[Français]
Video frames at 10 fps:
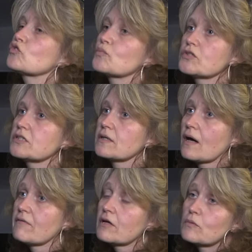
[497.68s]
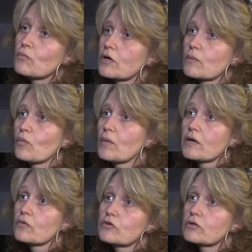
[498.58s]
toute petite caravane, mais bon, avec mon
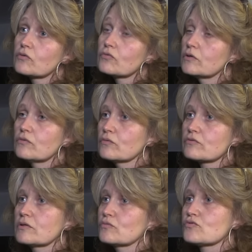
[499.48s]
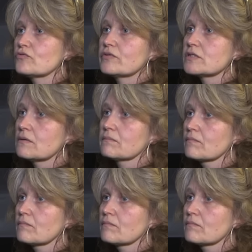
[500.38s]
mari, on était que tous les deux, donc ça nous suffisait.